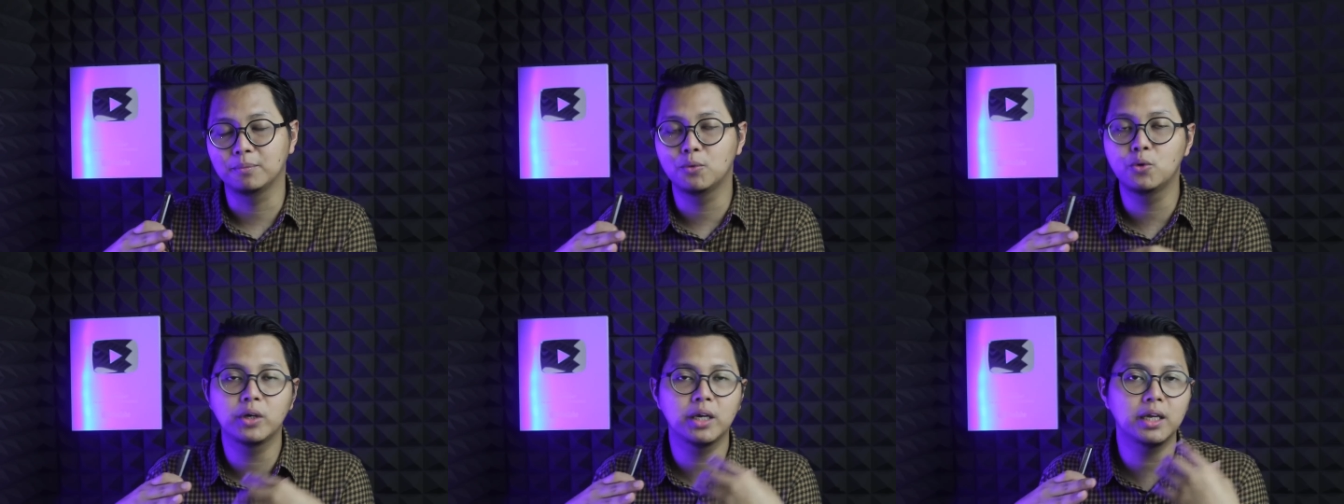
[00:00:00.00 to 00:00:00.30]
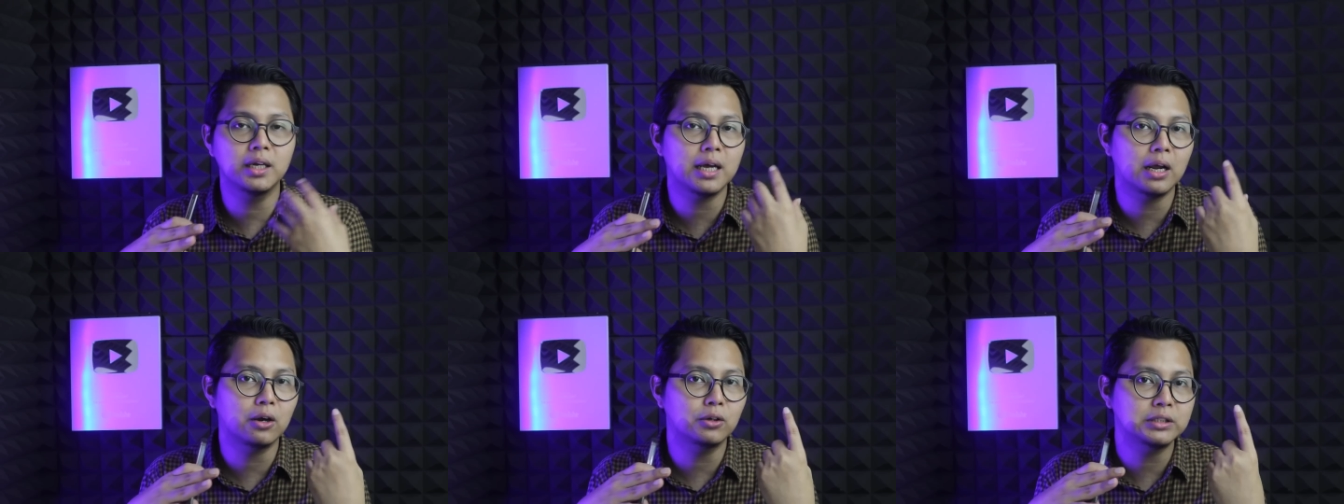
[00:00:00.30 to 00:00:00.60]

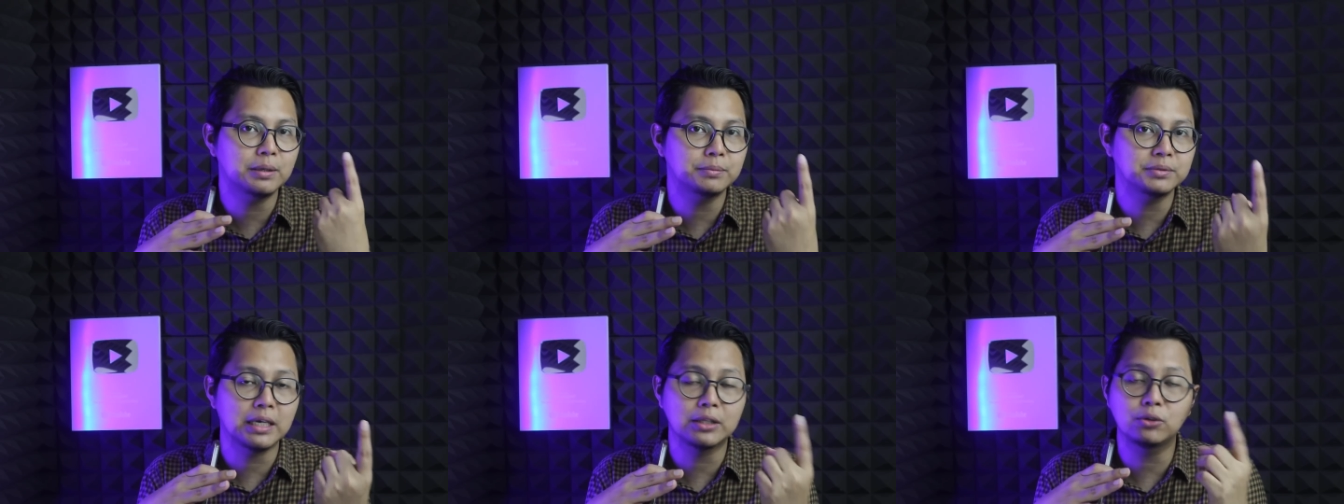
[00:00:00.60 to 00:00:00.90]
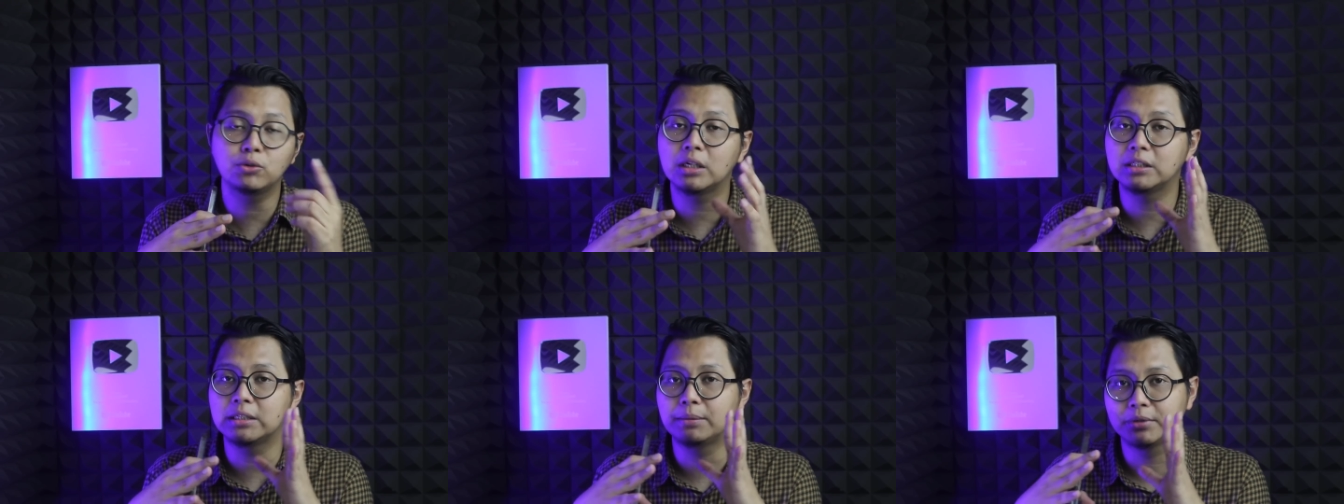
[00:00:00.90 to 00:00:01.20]
Mungkin kalau jam 1
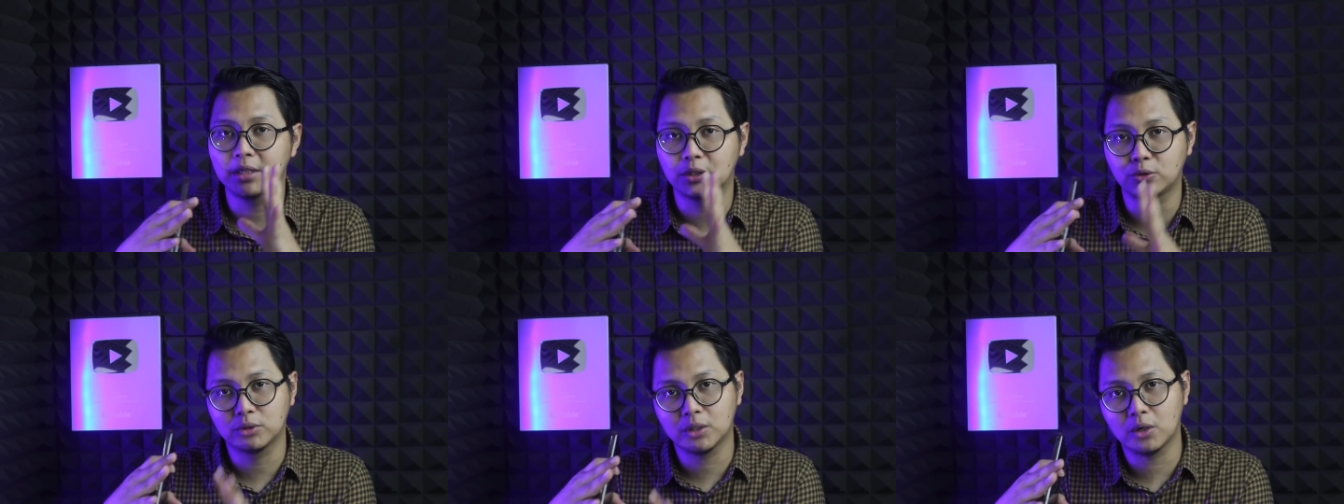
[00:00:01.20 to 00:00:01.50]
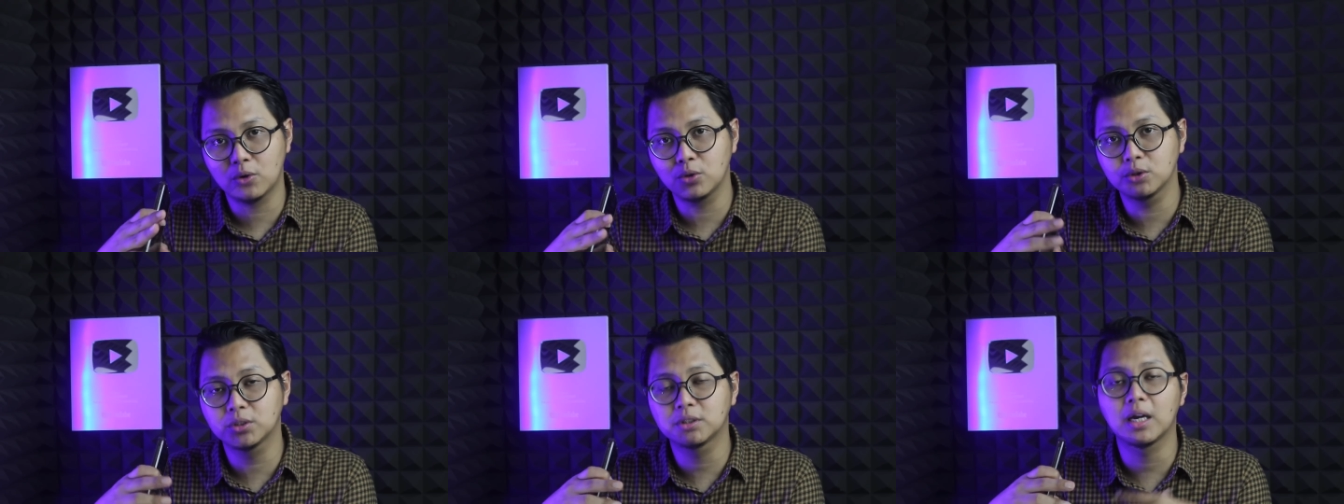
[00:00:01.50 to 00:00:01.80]
ya jam 1
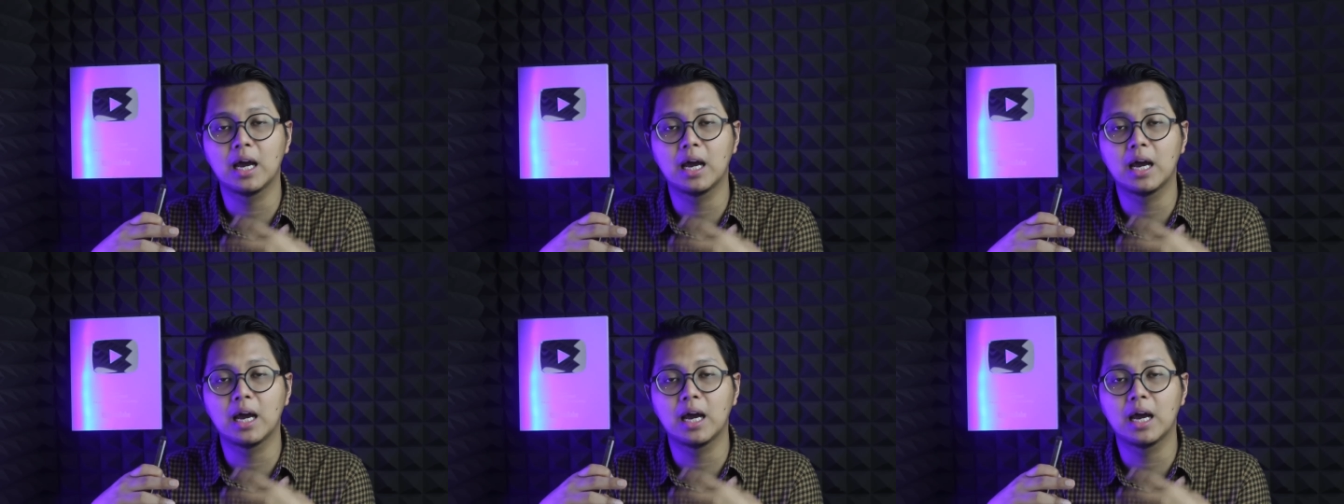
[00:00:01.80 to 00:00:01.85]
terus,